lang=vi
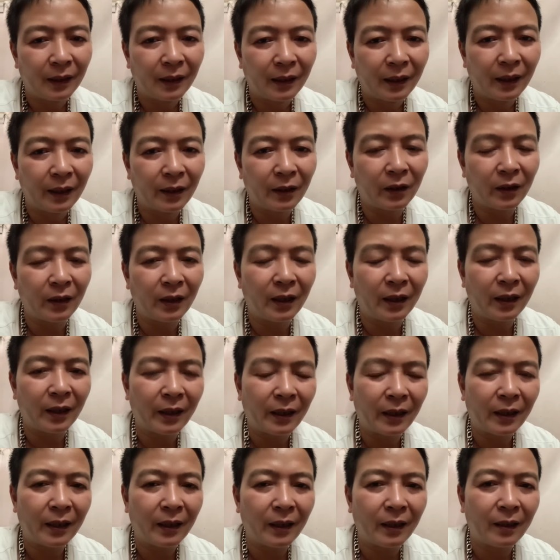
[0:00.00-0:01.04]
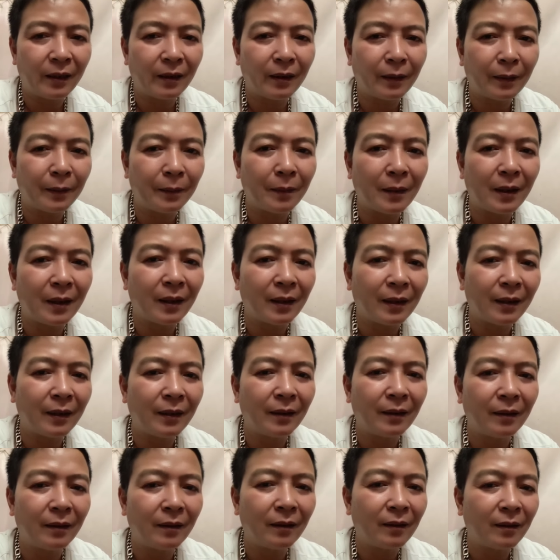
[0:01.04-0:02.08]
thế cho nên là, là bà
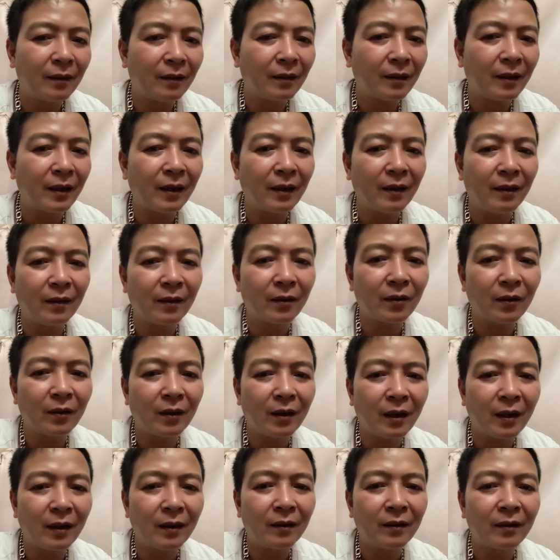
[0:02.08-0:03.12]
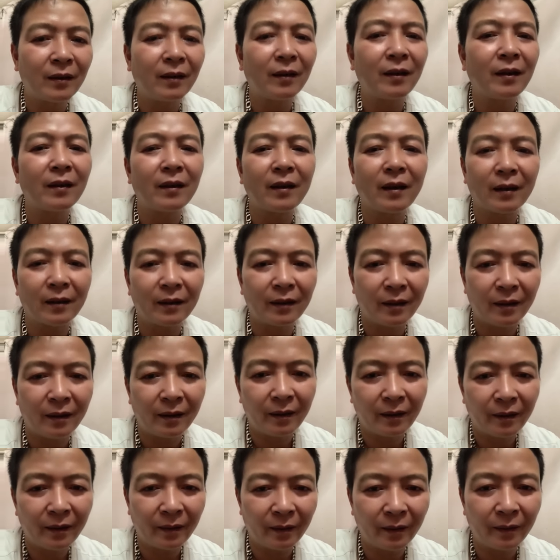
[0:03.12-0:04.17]
ấy nghe lời con gái dẫy đành đạch ra
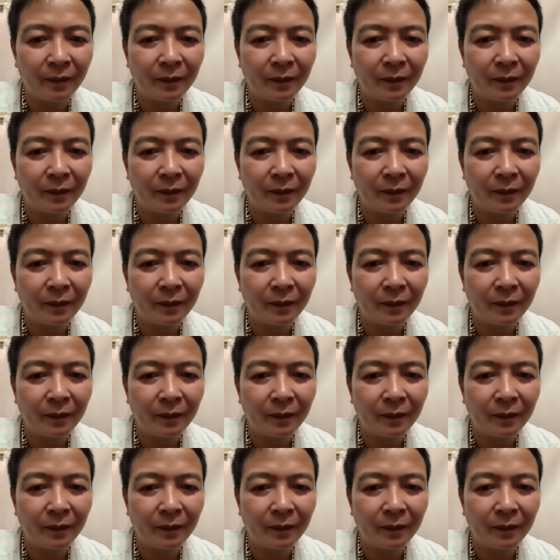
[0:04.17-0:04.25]
hiểu không?